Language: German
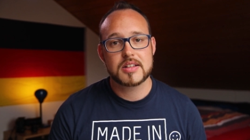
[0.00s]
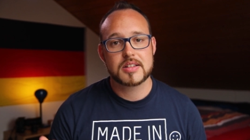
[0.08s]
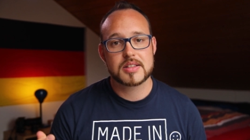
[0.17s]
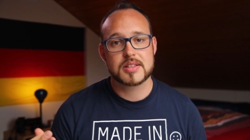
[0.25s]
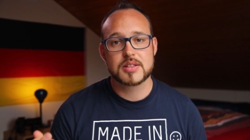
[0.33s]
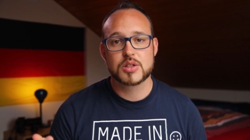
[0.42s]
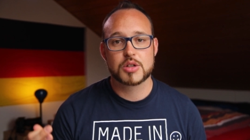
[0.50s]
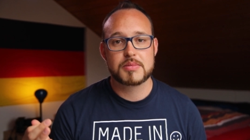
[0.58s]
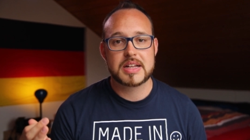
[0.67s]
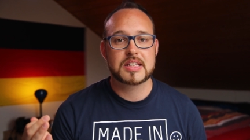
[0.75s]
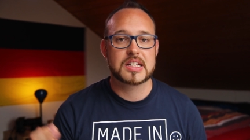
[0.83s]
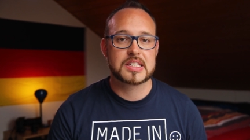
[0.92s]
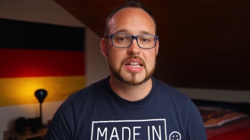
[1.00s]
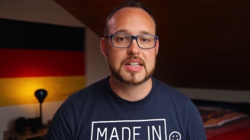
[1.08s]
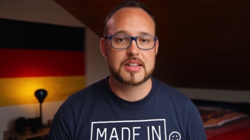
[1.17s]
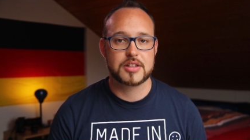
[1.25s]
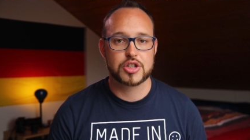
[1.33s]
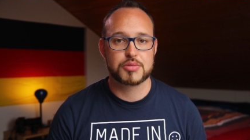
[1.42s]
das Instrument
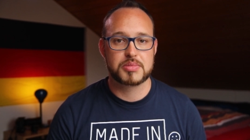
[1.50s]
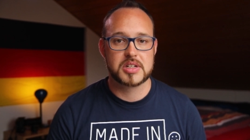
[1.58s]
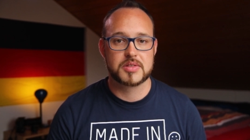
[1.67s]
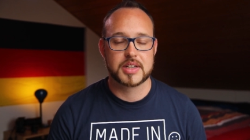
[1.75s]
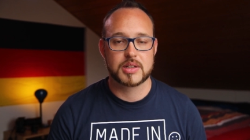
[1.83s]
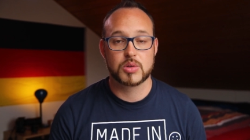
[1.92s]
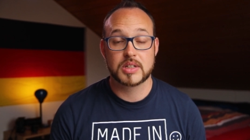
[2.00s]
tatsächlich gespielt wird.